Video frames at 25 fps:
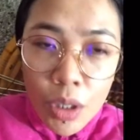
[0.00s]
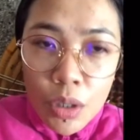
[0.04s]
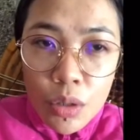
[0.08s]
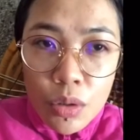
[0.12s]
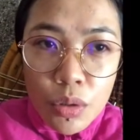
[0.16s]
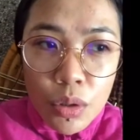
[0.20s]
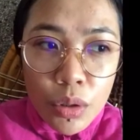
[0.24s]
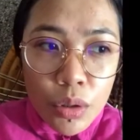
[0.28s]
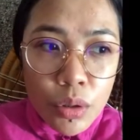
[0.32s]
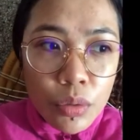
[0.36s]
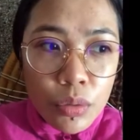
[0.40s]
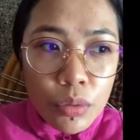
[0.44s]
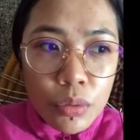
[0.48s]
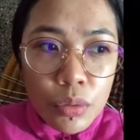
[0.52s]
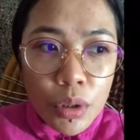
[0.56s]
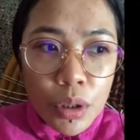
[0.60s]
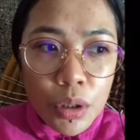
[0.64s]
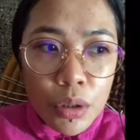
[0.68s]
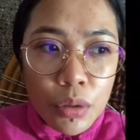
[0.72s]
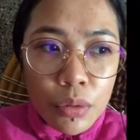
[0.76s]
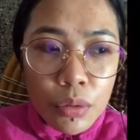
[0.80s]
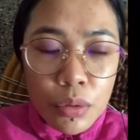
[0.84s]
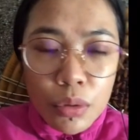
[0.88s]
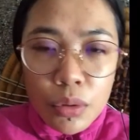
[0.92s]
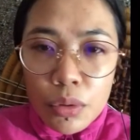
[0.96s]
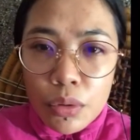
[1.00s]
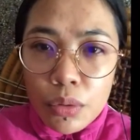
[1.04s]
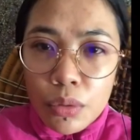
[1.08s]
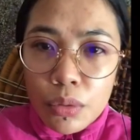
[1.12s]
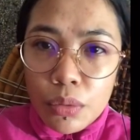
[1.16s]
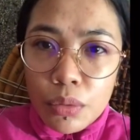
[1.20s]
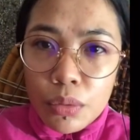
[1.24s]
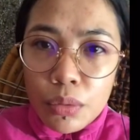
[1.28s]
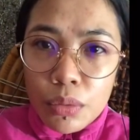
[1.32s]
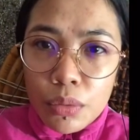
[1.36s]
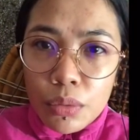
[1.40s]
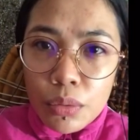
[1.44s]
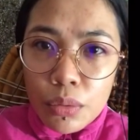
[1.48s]
so yung ano yung
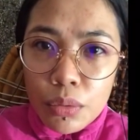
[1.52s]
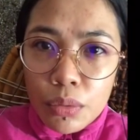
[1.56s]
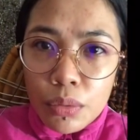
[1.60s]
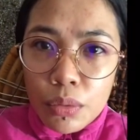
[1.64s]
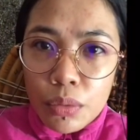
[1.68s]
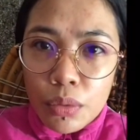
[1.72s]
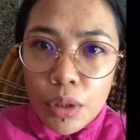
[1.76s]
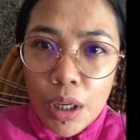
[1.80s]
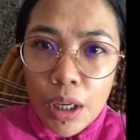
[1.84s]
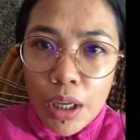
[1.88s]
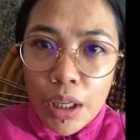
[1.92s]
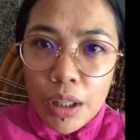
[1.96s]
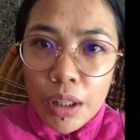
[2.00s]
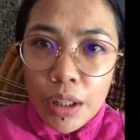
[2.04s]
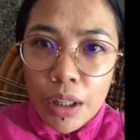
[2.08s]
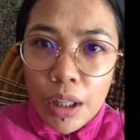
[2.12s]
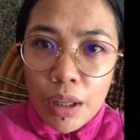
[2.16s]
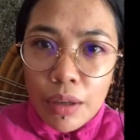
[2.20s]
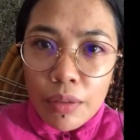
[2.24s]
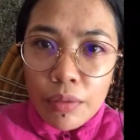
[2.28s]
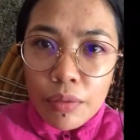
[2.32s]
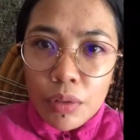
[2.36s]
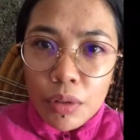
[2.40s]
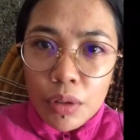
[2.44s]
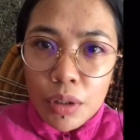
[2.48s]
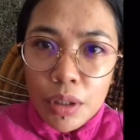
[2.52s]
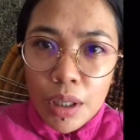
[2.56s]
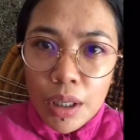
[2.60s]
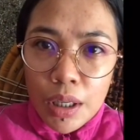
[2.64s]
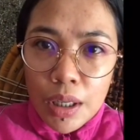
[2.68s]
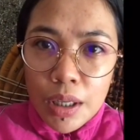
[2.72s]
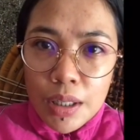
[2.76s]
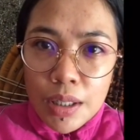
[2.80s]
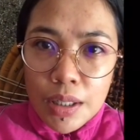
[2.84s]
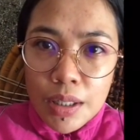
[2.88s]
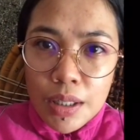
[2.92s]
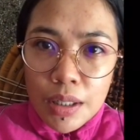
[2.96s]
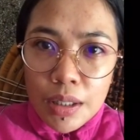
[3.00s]
unang interview
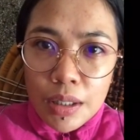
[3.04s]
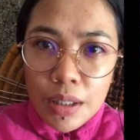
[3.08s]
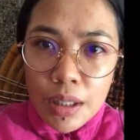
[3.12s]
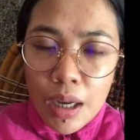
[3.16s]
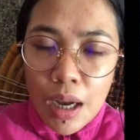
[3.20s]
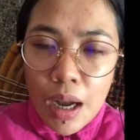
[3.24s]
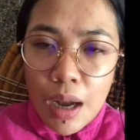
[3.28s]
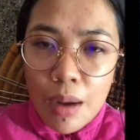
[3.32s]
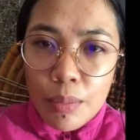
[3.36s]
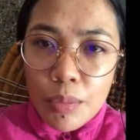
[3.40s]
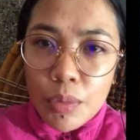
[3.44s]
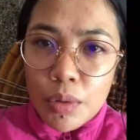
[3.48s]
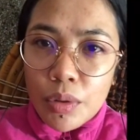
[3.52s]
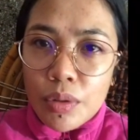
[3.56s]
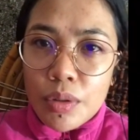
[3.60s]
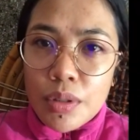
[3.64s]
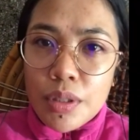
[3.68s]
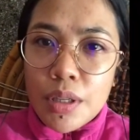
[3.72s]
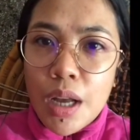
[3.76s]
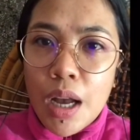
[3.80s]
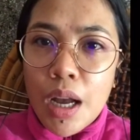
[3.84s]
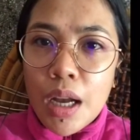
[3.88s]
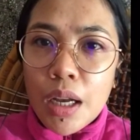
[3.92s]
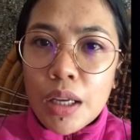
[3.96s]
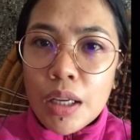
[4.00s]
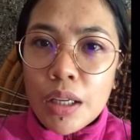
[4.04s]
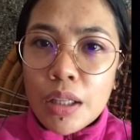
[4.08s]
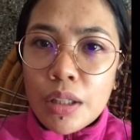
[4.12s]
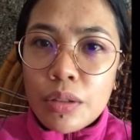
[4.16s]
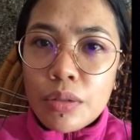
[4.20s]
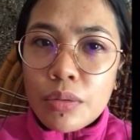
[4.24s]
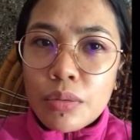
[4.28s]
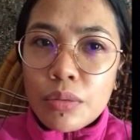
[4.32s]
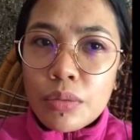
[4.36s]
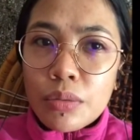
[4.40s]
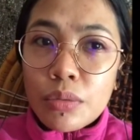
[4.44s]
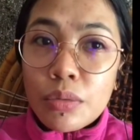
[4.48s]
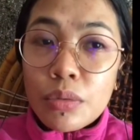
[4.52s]
na ng amo ko sa akin
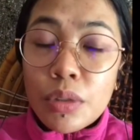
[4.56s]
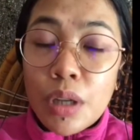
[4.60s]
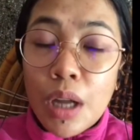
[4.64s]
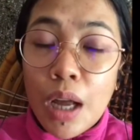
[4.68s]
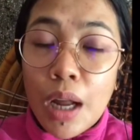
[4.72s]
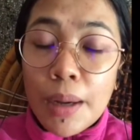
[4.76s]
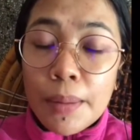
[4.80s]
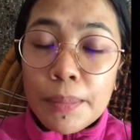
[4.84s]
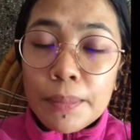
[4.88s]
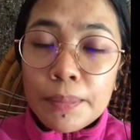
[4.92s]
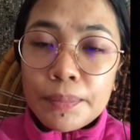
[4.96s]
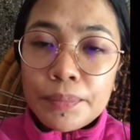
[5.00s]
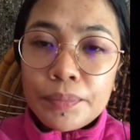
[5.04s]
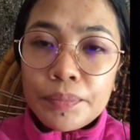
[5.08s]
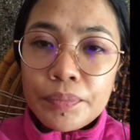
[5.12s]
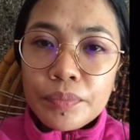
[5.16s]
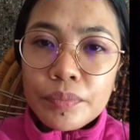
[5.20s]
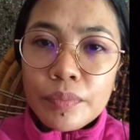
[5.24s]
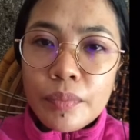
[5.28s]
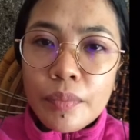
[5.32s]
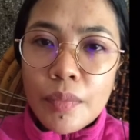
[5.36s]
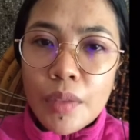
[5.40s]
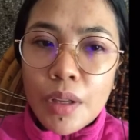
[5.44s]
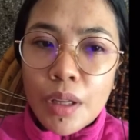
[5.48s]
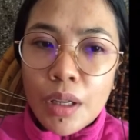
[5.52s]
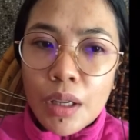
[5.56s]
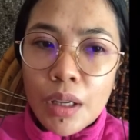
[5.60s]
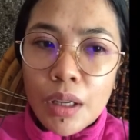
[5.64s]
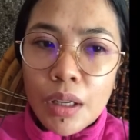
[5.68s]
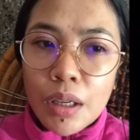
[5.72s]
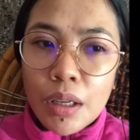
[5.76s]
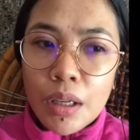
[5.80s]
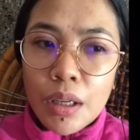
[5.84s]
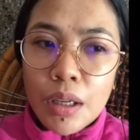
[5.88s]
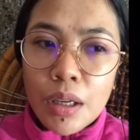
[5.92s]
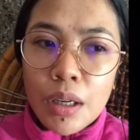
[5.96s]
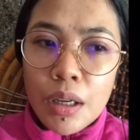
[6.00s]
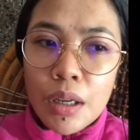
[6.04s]
yung una
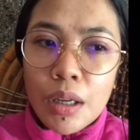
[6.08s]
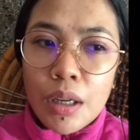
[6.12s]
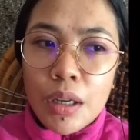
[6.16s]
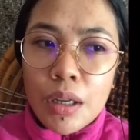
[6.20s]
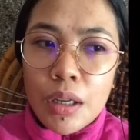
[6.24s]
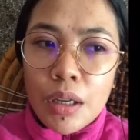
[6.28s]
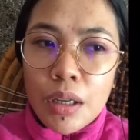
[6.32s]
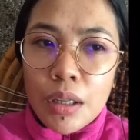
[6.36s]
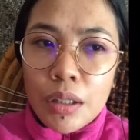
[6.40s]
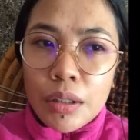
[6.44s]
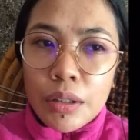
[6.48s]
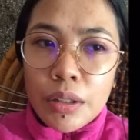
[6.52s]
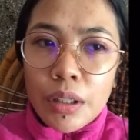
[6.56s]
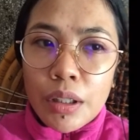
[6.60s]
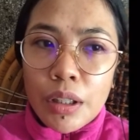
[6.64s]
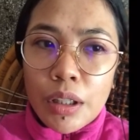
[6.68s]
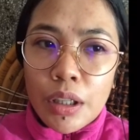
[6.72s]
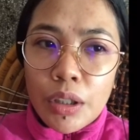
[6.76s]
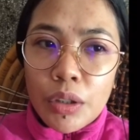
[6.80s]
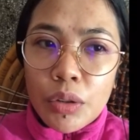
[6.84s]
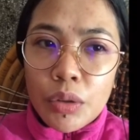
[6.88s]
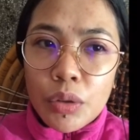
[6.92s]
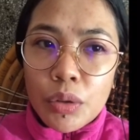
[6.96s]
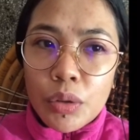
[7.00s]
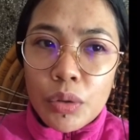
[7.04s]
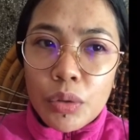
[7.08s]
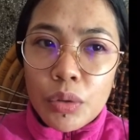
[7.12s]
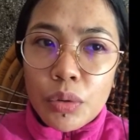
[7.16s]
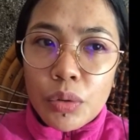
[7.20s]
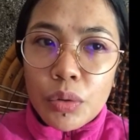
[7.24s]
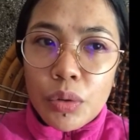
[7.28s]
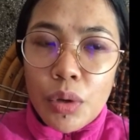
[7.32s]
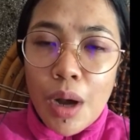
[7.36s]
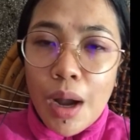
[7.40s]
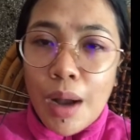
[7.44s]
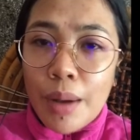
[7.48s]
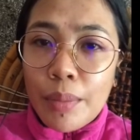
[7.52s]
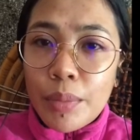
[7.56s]
eh tinanong yung
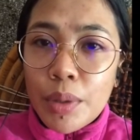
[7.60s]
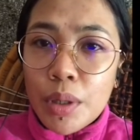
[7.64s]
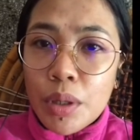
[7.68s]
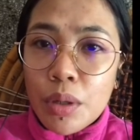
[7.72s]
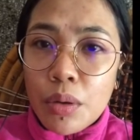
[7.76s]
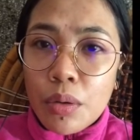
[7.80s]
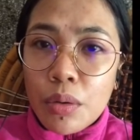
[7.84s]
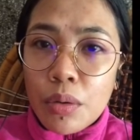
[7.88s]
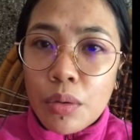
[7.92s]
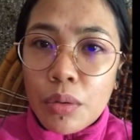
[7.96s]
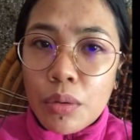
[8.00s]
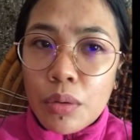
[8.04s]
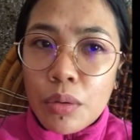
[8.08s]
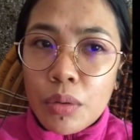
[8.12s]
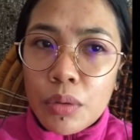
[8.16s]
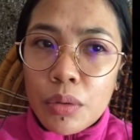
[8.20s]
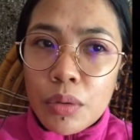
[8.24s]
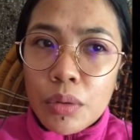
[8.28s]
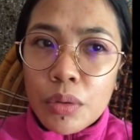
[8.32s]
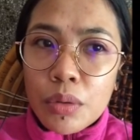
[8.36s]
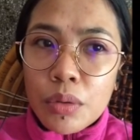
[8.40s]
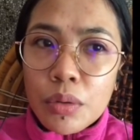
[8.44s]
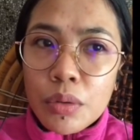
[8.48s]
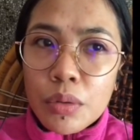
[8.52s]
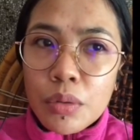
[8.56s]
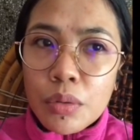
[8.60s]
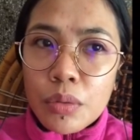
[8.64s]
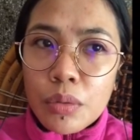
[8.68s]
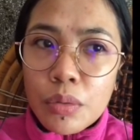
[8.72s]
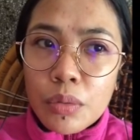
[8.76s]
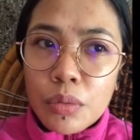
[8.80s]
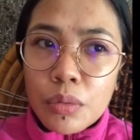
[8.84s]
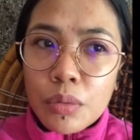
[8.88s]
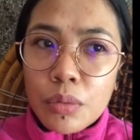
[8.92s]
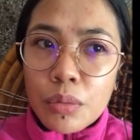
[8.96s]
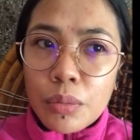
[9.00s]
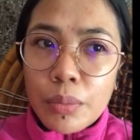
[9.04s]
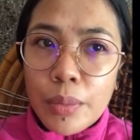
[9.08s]
hobby ko kung
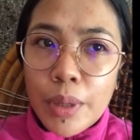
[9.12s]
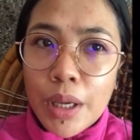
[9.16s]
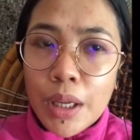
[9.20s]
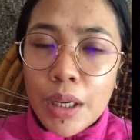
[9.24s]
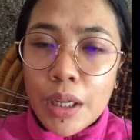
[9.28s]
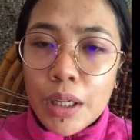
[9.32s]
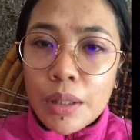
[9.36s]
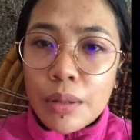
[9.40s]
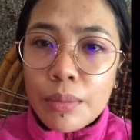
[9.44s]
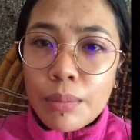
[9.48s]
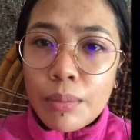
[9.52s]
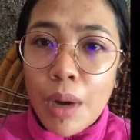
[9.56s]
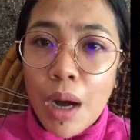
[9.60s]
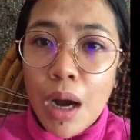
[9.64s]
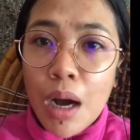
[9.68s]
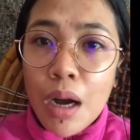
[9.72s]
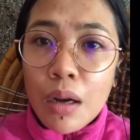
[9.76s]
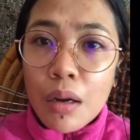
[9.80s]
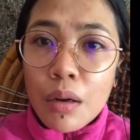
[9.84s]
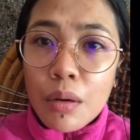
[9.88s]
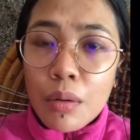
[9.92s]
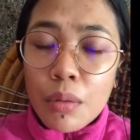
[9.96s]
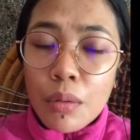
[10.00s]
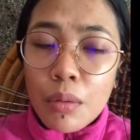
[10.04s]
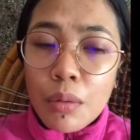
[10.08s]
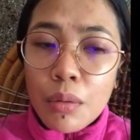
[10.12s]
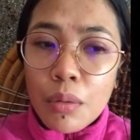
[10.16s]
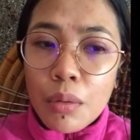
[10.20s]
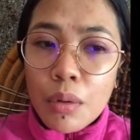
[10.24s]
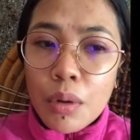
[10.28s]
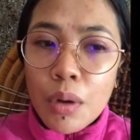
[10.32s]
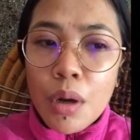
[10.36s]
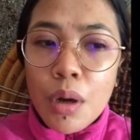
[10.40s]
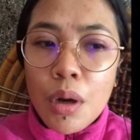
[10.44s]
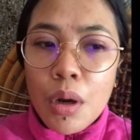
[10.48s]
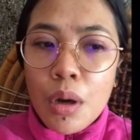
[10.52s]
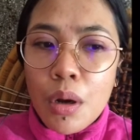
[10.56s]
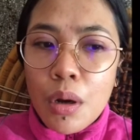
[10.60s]
married ba ako
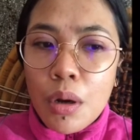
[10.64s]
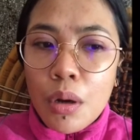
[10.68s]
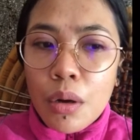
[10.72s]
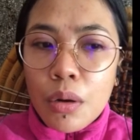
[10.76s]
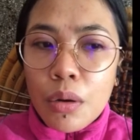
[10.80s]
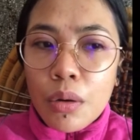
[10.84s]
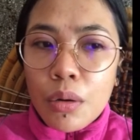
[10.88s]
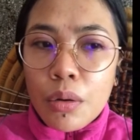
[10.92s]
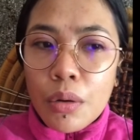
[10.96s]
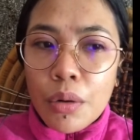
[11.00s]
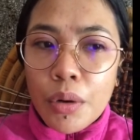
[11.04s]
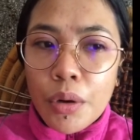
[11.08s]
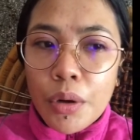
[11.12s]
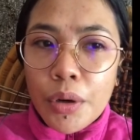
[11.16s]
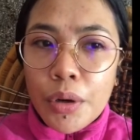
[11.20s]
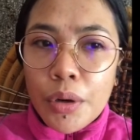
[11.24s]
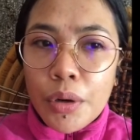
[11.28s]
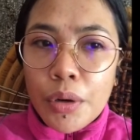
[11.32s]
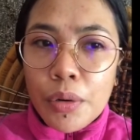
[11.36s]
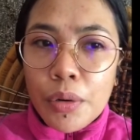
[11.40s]
or